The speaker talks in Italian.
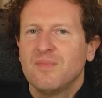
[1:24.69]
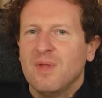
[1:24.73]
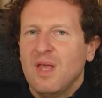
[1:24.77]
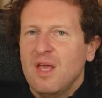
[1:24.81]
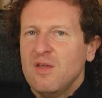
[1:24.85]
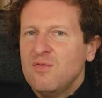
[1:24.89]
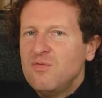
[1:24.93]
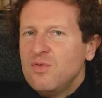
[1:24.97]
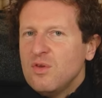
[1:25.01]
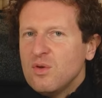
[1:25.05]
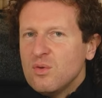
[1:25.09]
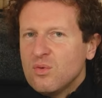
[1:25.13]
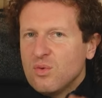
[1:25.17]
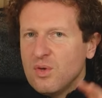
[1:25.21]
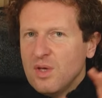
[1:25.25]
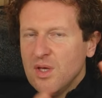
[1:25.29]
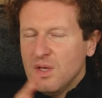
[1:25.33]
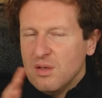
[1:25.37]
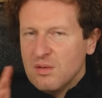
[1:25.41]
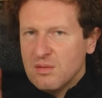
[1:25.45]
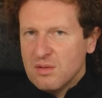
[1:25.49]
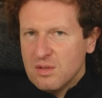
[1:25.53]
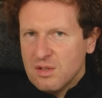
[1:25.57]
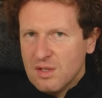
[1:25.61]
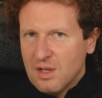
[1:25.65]
e fin qui
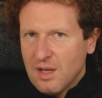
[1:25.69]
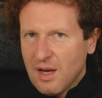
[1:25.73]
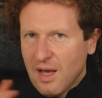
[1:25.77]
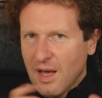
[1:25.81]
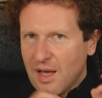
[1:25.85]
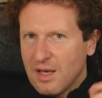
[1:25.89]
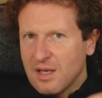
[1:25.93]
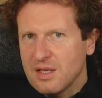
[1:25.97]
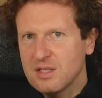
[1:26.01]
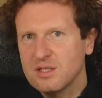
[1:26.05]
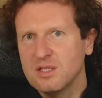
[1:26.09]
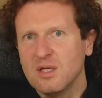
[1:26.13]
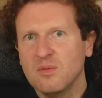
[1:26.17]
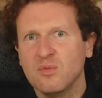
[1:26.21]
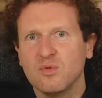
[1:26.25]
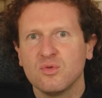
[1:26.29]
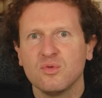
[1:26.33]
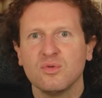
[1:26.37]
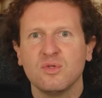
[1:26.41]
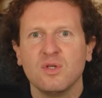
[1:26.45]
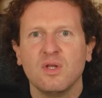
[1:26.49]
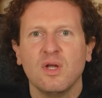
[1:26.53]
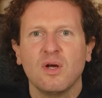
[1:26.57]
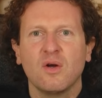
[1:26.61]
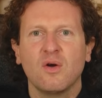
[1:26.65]
direi che siamo
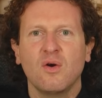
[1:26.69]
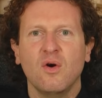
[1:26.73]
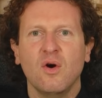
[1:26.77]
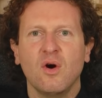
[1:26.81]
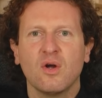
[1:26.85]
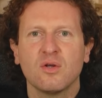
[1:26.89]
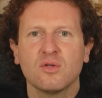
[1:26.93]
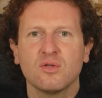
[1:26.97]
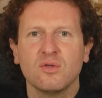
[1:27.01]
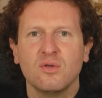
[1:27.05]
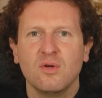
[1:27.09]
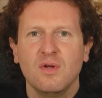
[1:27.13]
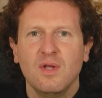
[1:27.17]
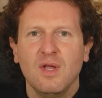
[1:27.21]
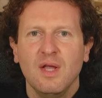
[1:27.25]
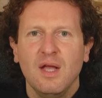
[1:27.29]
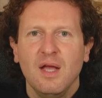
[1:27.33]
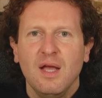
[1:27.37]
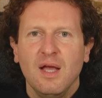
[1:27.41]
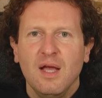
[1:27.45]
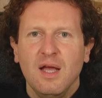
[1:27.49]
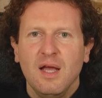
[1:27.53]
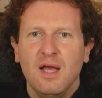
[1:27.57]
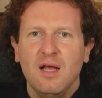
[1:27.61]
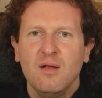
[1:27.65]
tutti d'accordo
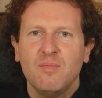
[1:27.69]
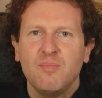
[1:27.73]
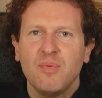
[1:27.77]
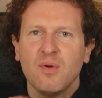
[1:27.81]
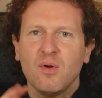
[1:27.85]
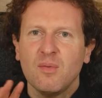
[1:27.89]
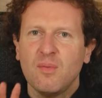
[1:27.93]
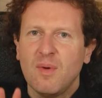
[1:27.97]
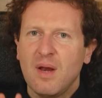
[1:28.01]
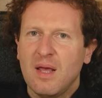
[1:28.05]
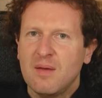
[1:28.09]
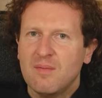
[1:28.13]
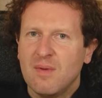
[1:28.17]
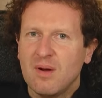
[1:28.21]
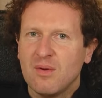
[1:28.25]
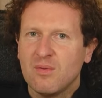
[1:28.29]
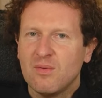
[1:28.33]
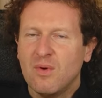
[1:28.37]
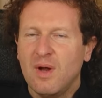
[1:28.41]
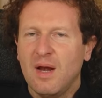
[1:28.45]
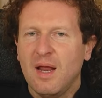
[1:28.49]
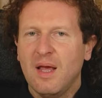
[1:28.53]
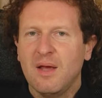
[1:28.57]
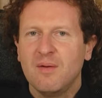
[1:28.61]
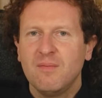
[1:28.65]
il problema
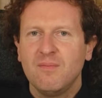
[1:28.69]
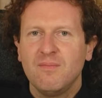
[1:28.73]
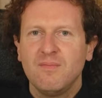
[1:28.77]
qual è